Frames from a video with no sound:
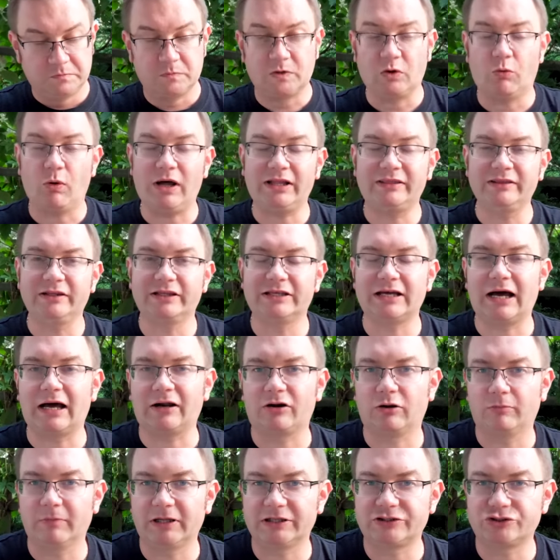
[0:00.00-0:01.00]
No ładny
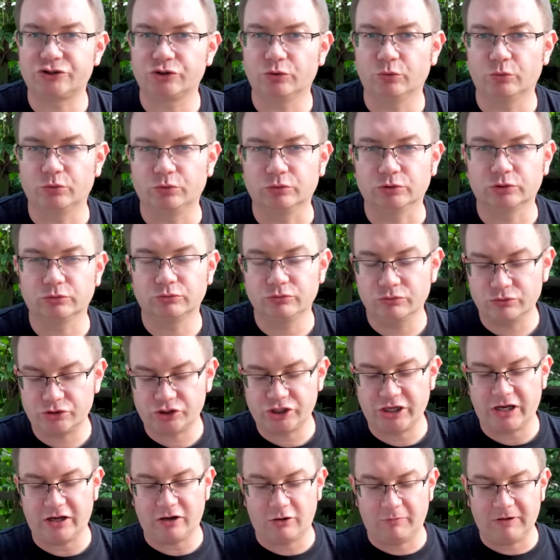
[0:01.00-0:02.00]
aromat się uniósł.
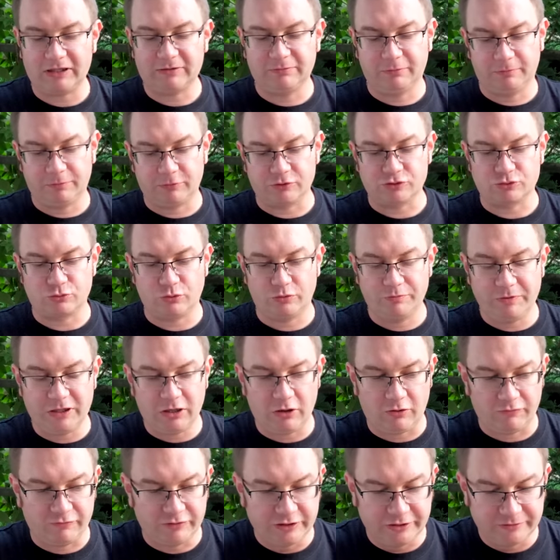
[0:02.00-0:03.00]
Uniósł się aromat po prostu
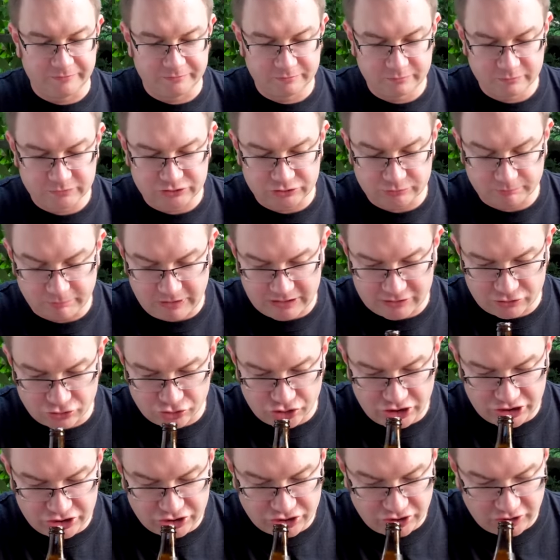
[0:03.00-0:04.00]
chmielowy,
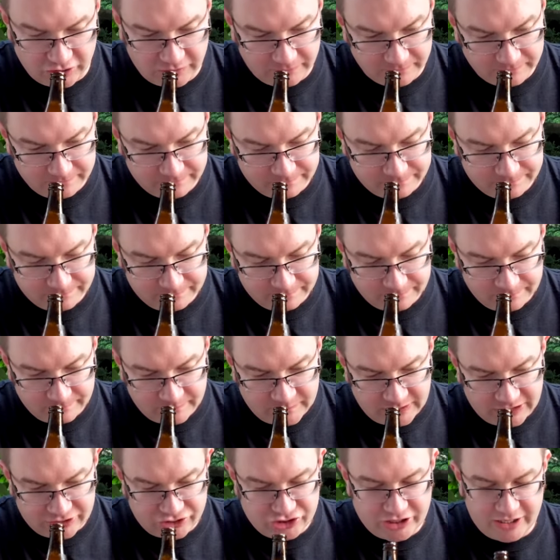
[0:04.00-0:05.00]
bardzo rześki.
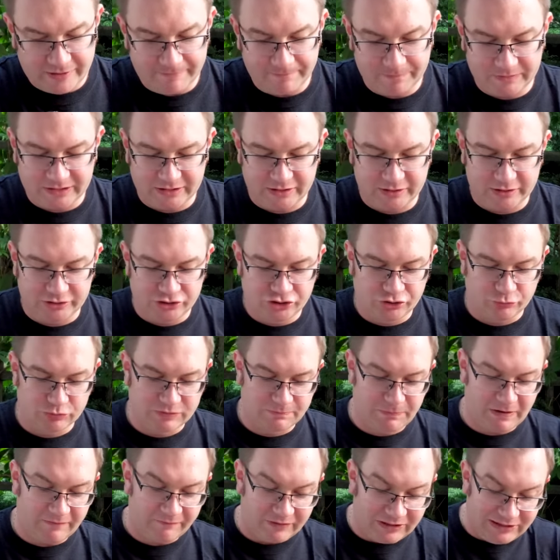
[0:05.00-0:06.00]
Chciałem e, się
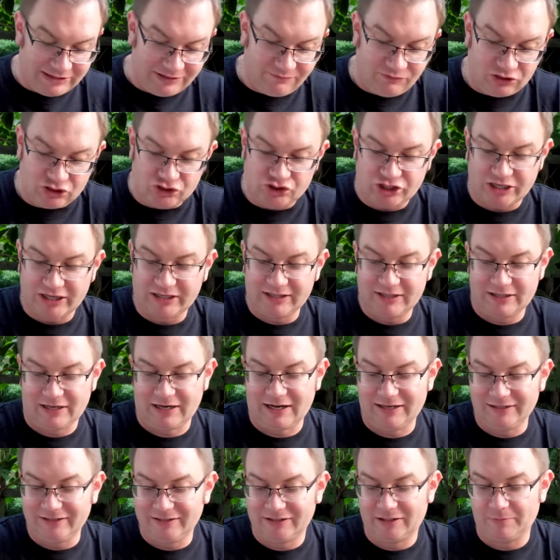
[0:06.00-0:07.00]
usprawiedliwić, że
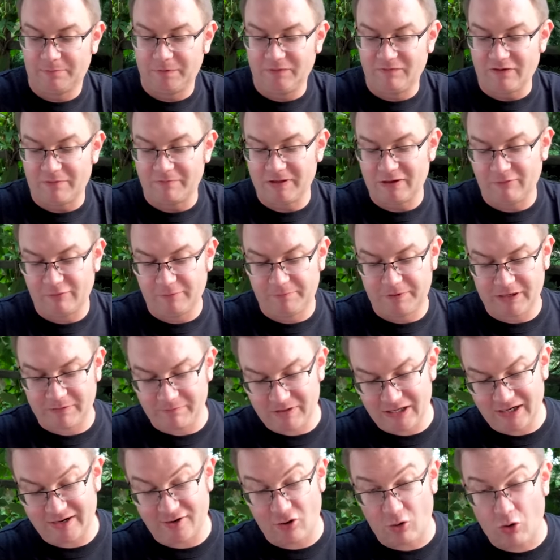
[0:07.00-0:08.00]
generalnie te piwa miały
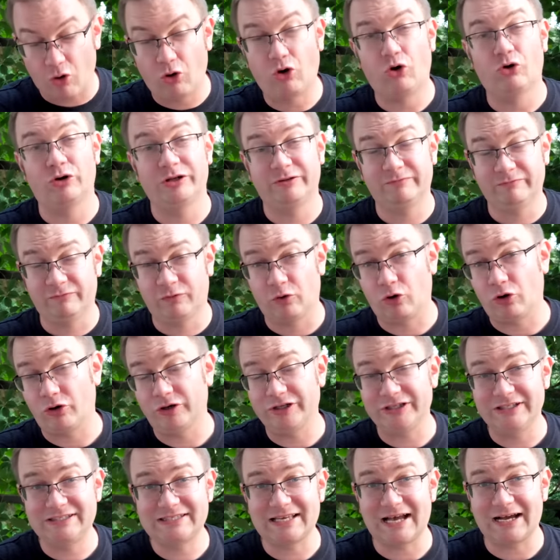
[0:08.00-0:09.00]
premierę w
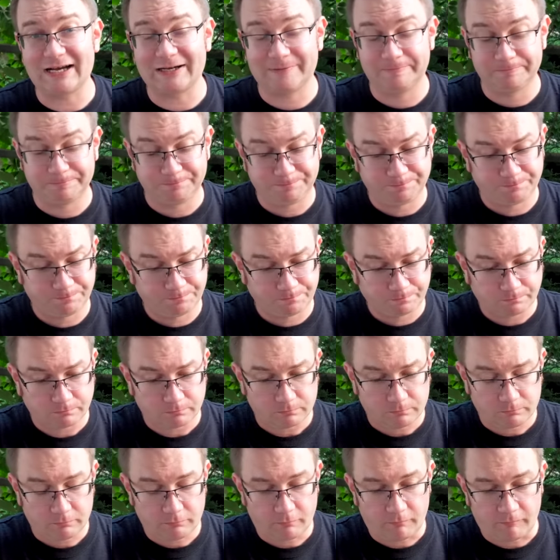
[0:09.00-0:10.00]
okolicach
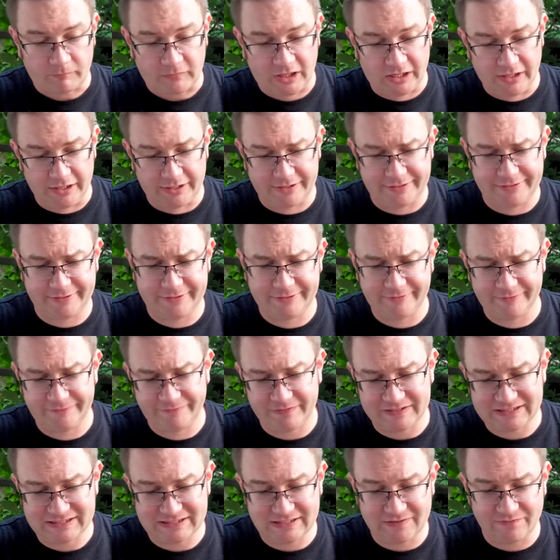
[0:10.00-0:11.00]
e,
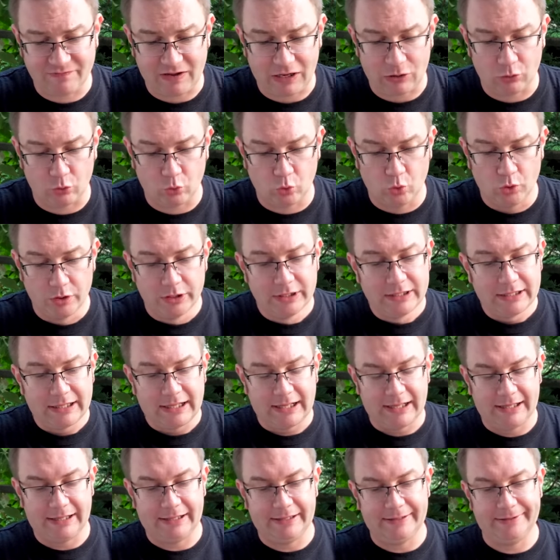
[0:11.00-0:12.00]
festiwalu,
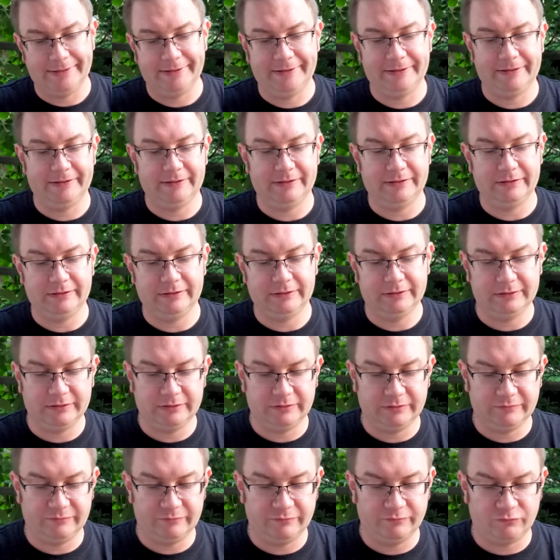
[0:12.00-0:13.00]
e,
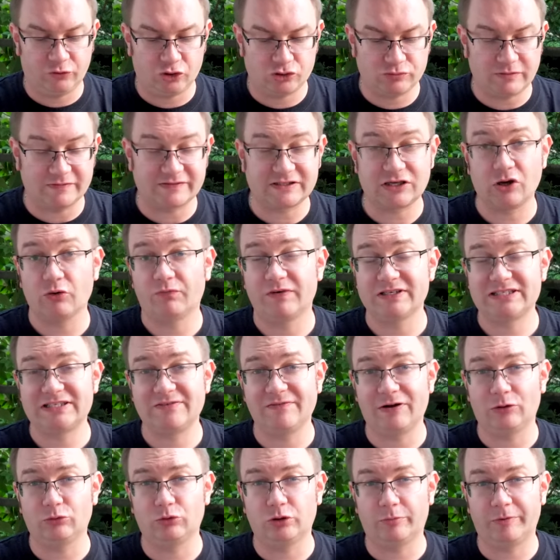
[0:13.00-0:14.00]
Wrocławskiego
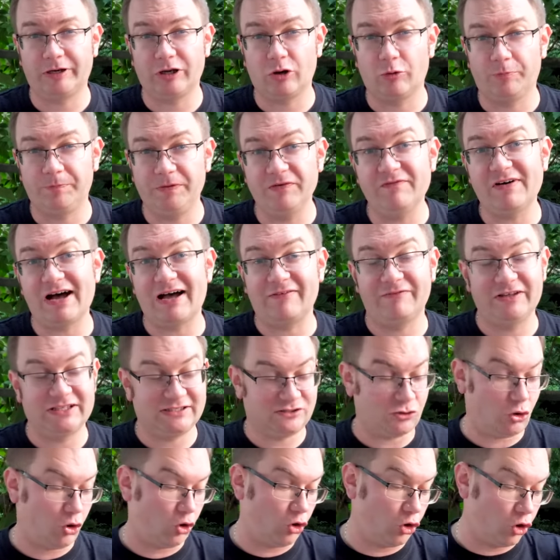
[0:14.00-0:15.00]
Festiwalu Dobrego Piwa,
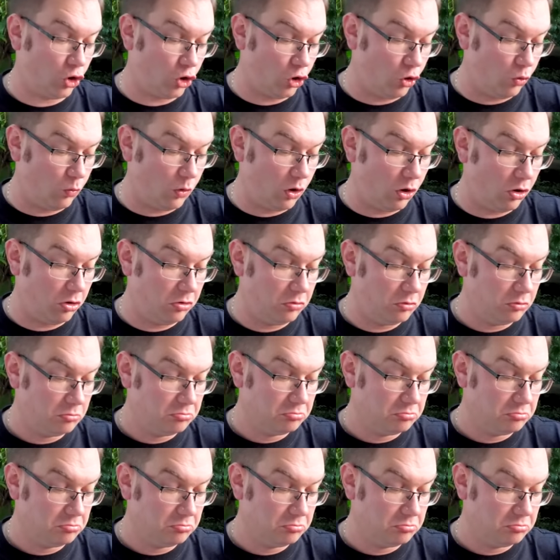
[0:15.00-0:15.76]
więc około